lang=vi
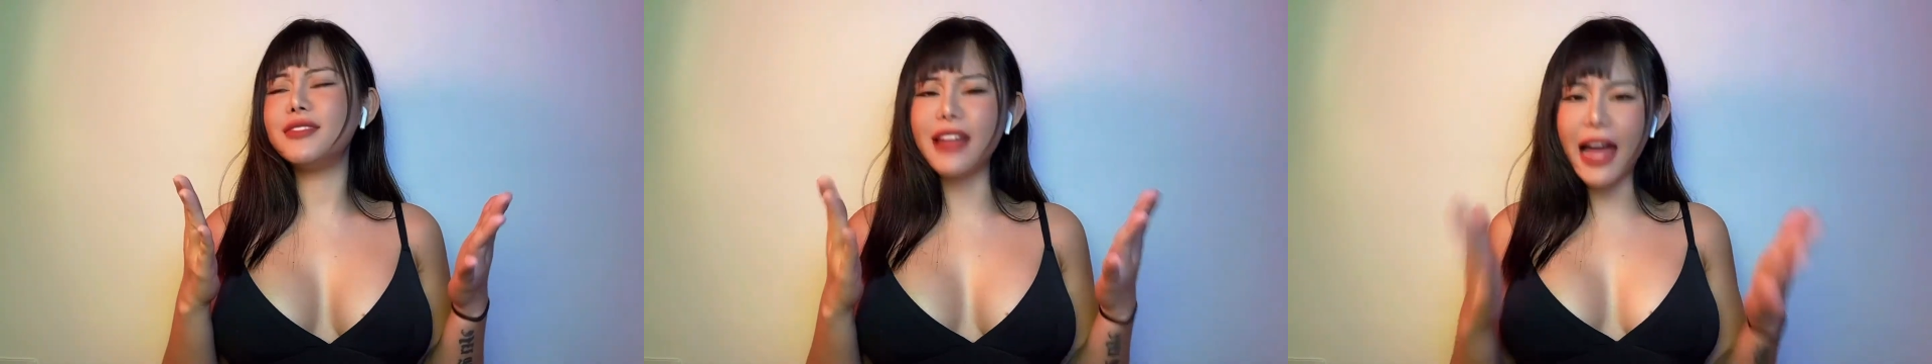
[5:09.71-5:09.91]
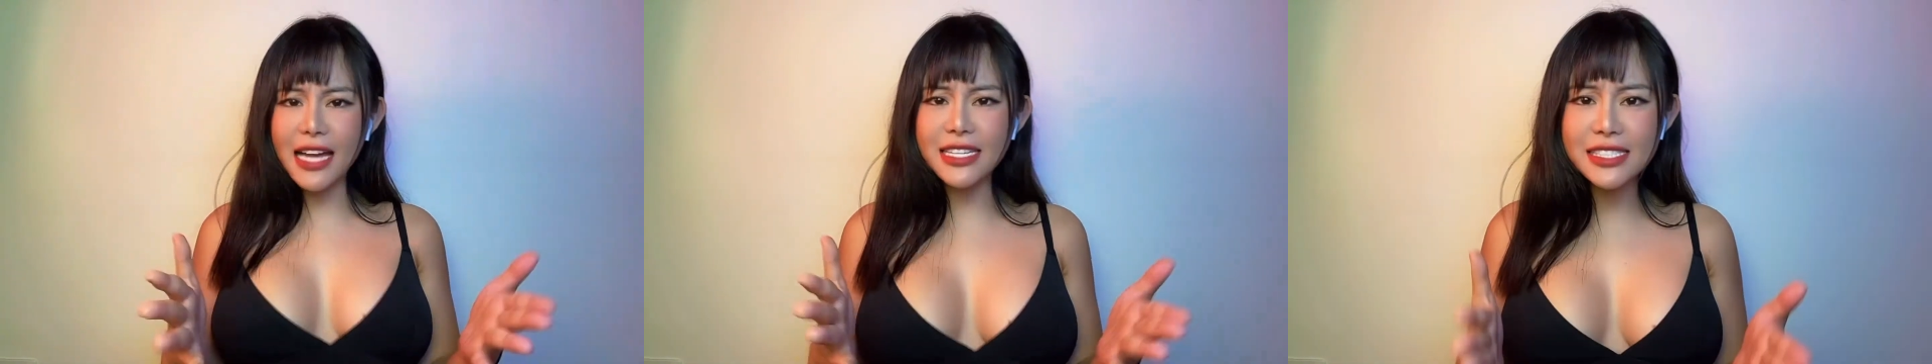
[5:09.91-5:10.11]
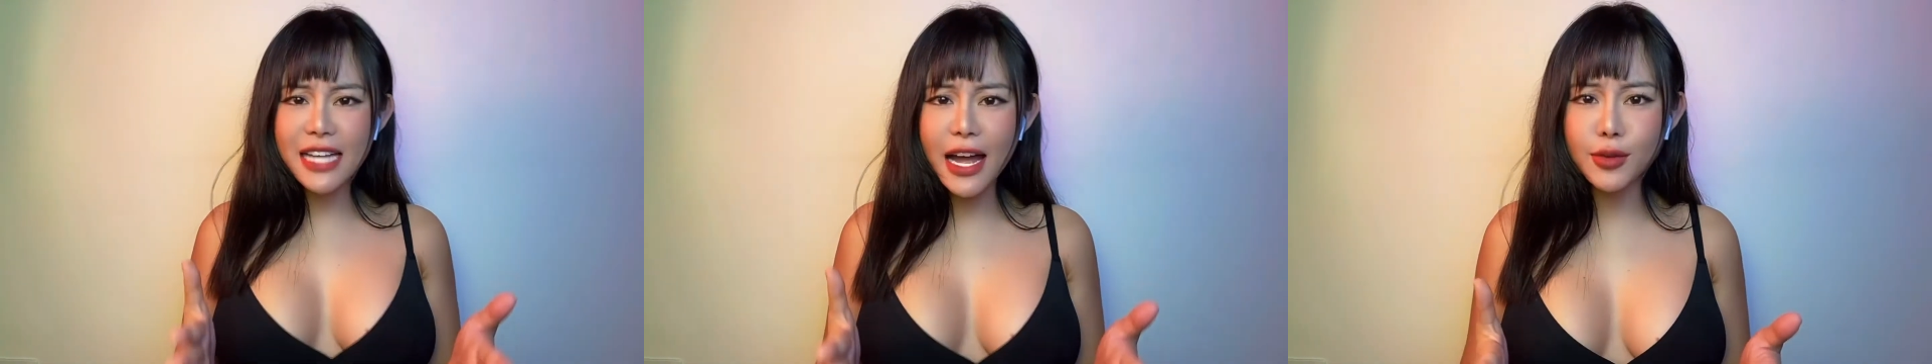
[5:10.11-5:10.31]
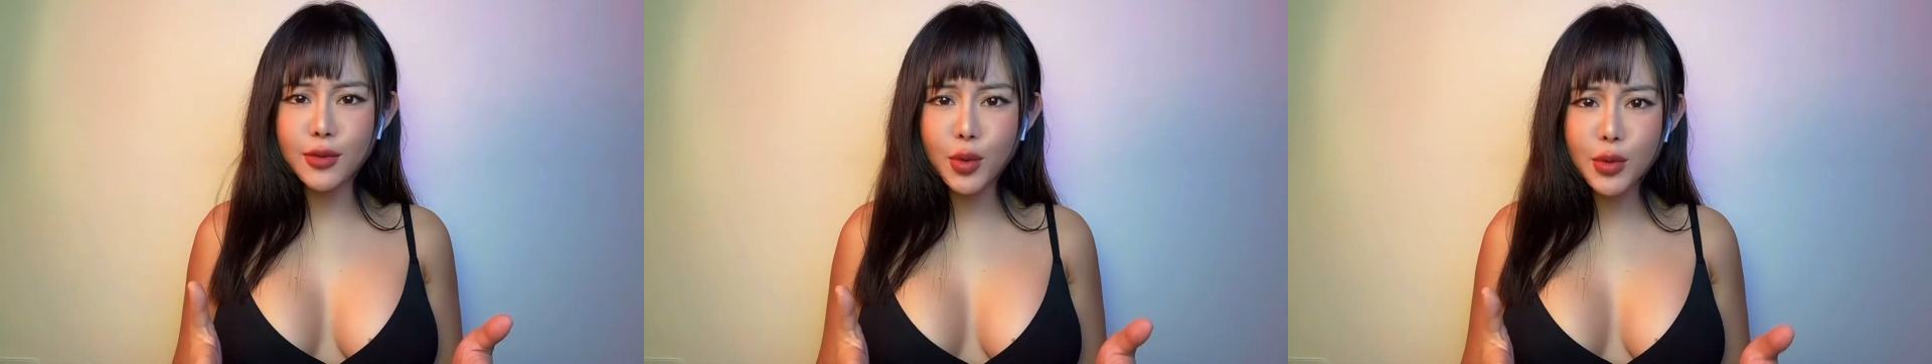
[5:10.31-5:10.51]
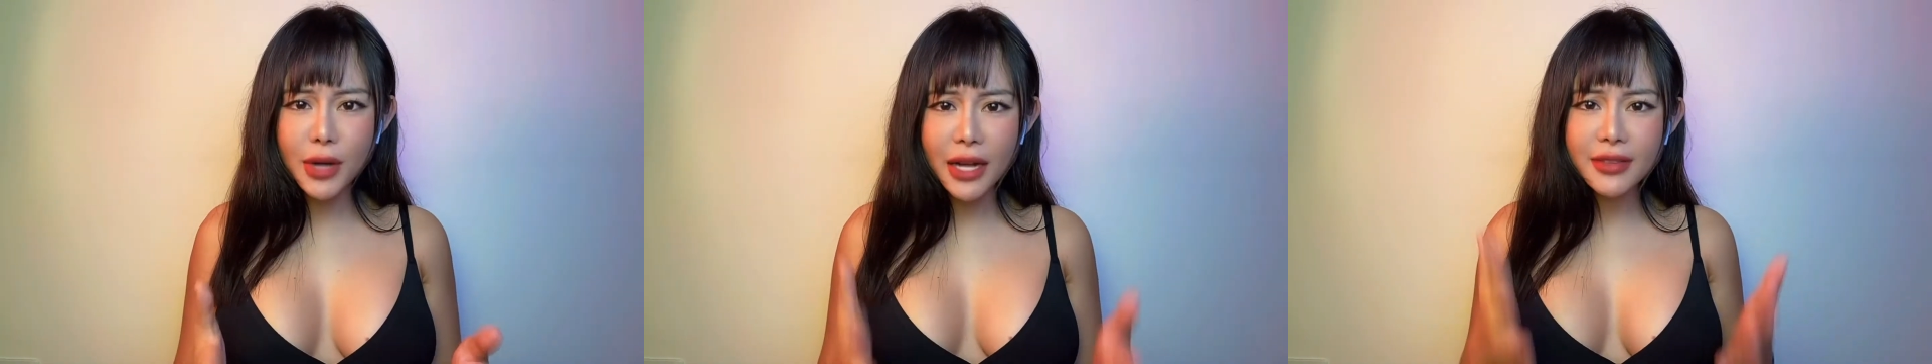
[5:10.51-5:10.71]
tại sao
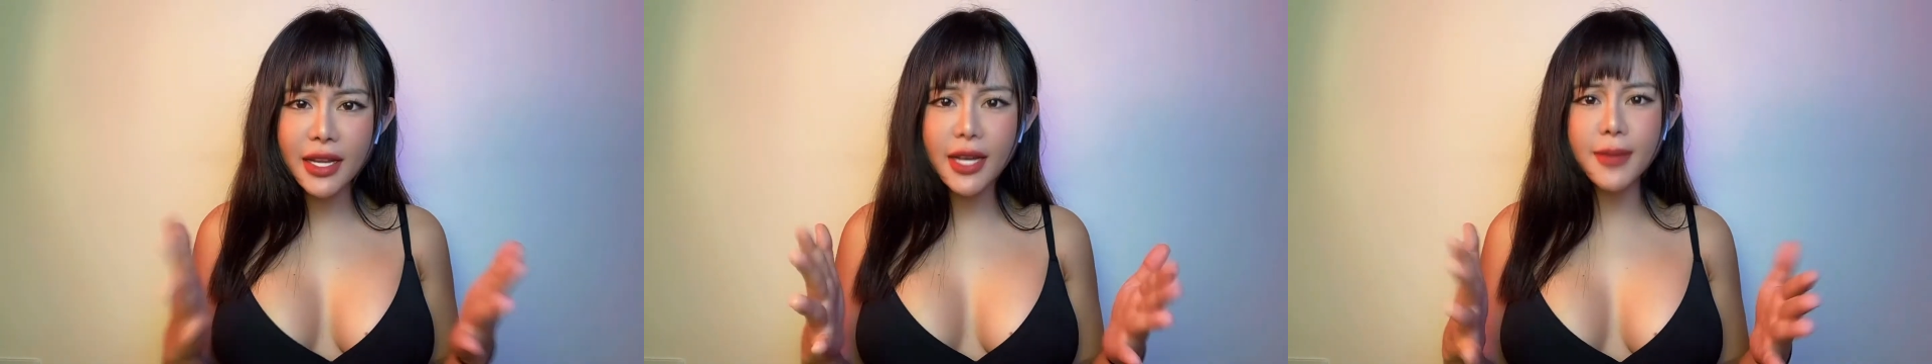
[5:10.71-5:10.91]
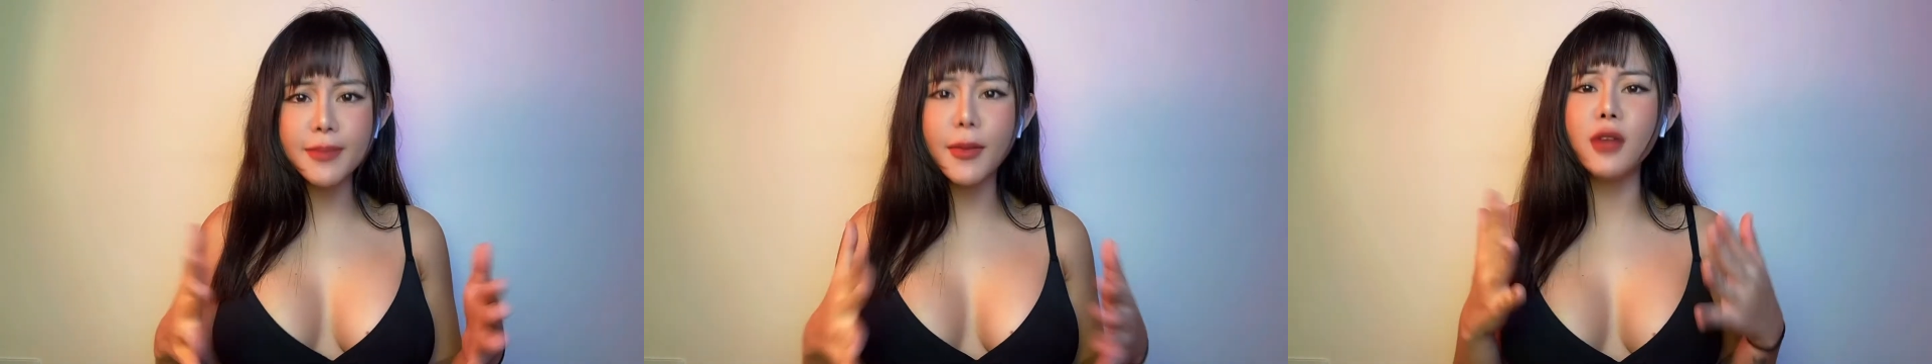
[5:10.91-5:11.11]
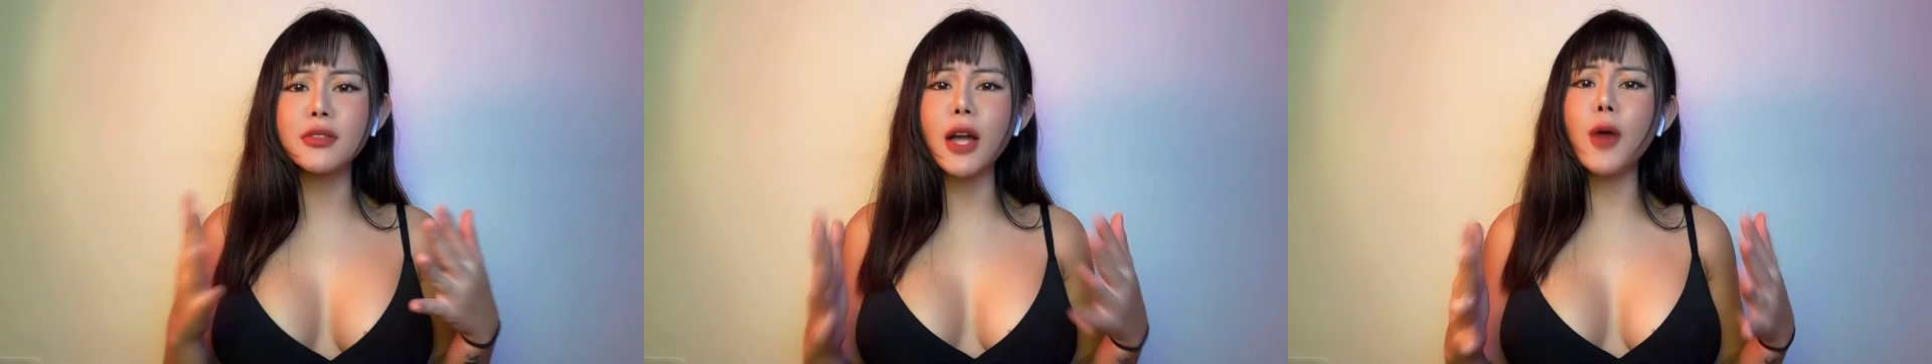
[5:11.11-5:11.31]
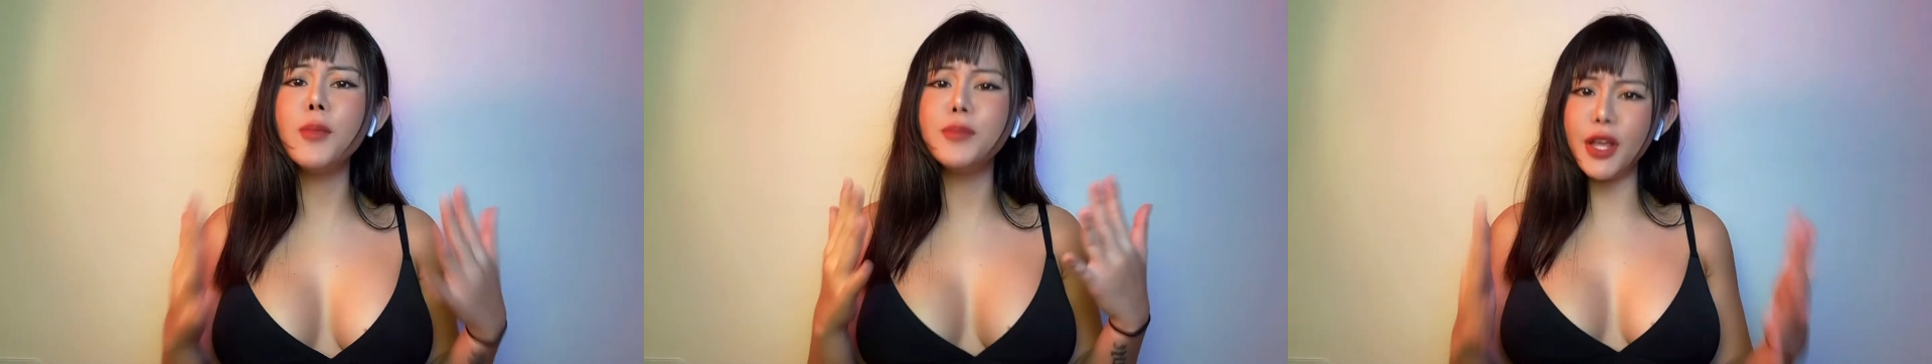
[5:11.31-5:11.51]
tôi đã tiêm botox